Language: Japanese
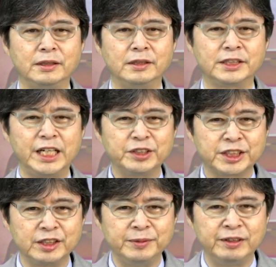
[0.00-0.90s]
最後の
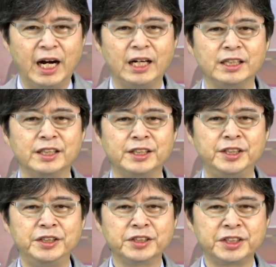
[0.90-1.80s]
強みは、
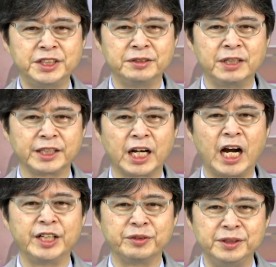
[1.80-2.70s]
給与水準が
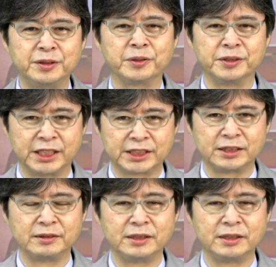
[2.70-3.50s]
高いということです。